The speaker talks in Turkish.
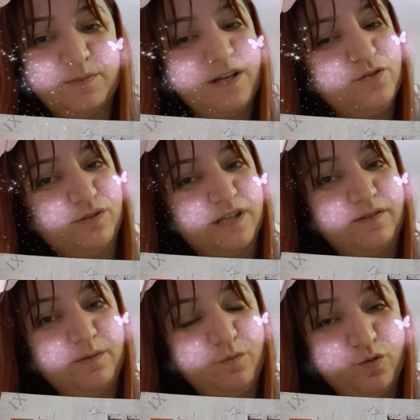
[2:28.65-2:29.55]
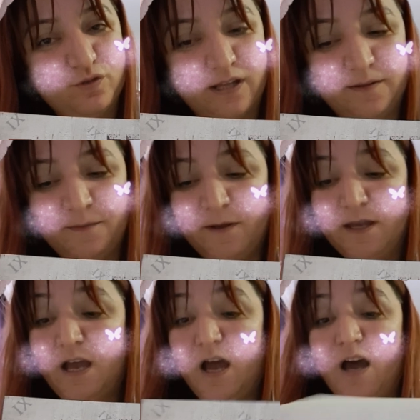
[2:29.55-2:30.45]
Ben çok sevdim o yüzden
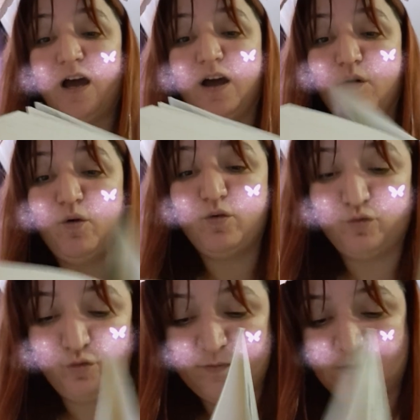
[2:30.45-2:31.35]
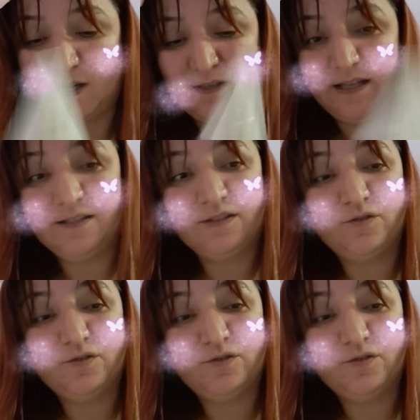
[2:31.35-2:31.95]
okudum zaten.